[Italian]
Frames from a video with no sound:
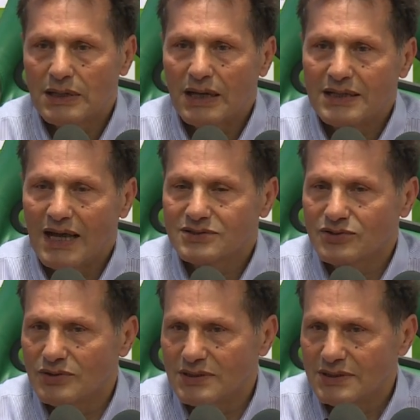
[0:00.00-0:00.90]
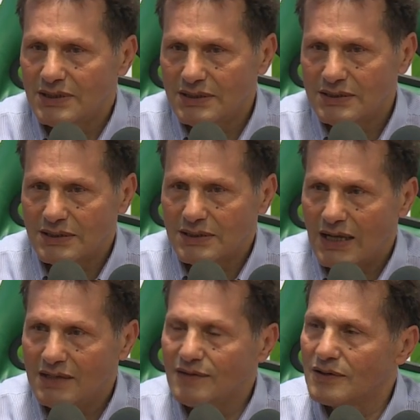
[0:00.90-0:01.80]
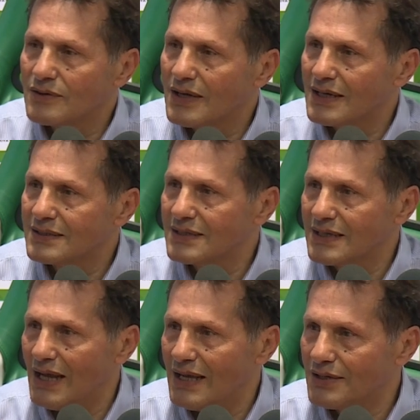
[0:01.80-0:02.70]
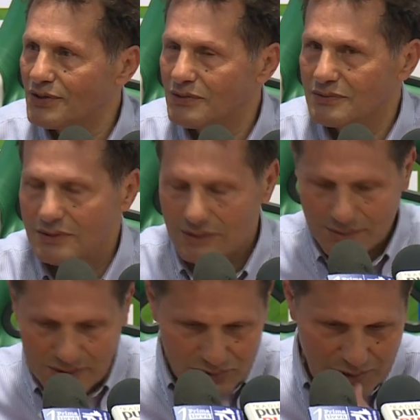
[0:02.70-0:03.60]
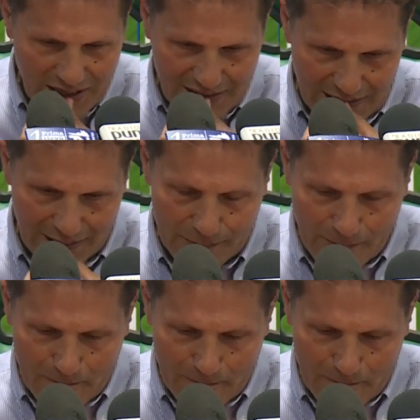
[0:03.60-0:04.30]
ad Ascoli eh, a livello caratteriale, no? La mia squadra